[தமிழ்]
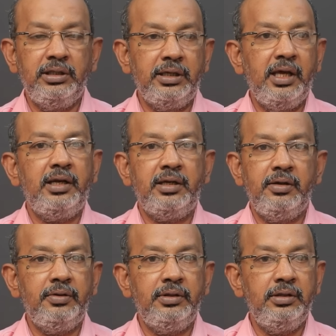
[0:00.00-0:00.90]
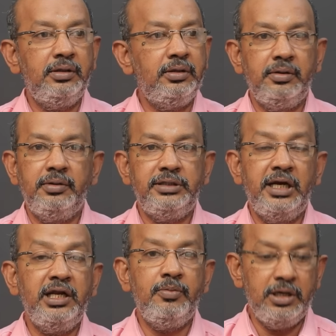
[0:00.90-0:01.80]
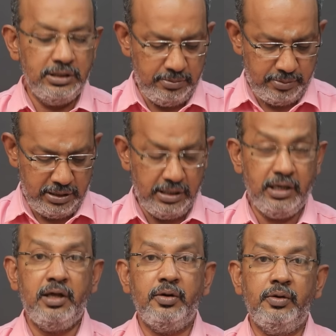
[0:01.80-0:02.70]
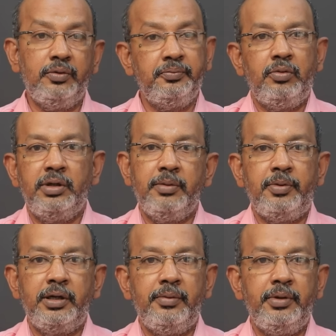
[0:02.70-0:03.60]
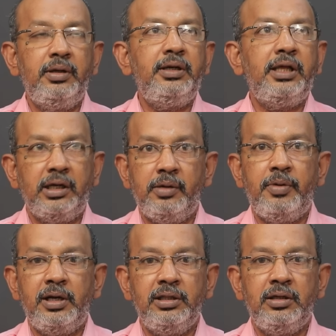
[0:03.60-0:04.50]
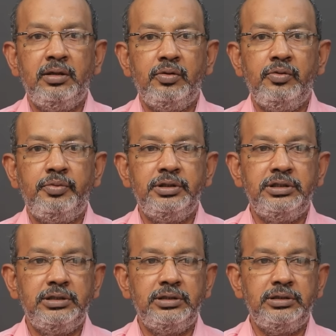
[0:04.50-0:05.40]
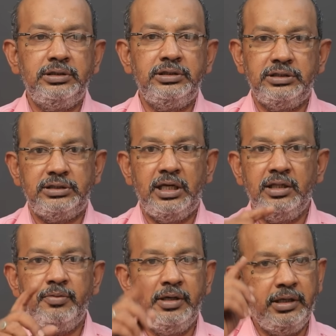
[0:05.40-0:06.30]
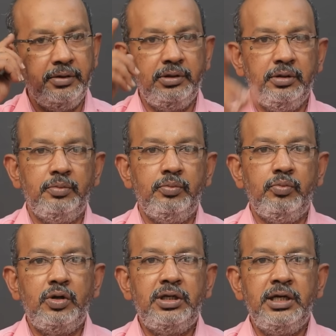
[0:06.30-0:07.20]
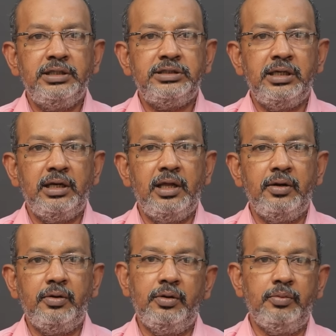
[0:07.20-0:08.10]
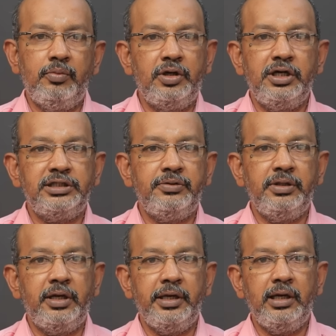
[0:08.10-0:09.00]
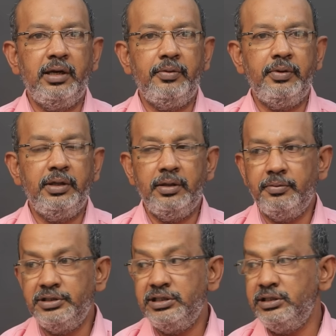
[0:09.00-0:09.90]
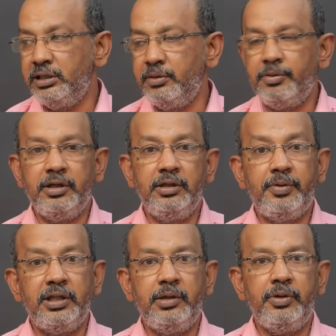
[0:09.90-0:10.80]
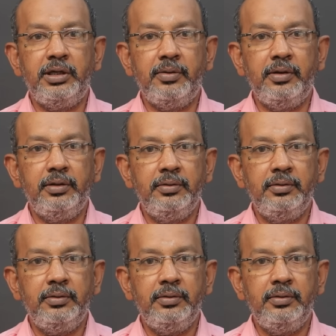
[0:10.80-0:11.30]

இந்த கேரக்டர் வந்து டேனியல் பாலாஜி பண்ணால் நல்லாயிருக்கும் ஓகே பண்ணுங்கள் அப்படின்னா டேரக்டர் பரதன் கூப்பிட்டு சார் இது மாதிரி நீங்கள் வந்து மொட்டை அடித்தா நல்லாயிருக்கும் மொட்டை அடிச்சுட்டு வந்துடுறீங்களான்னு ஒன்று விஜய் அந்த பக்கம் வந்து பதறி போயிட்டார்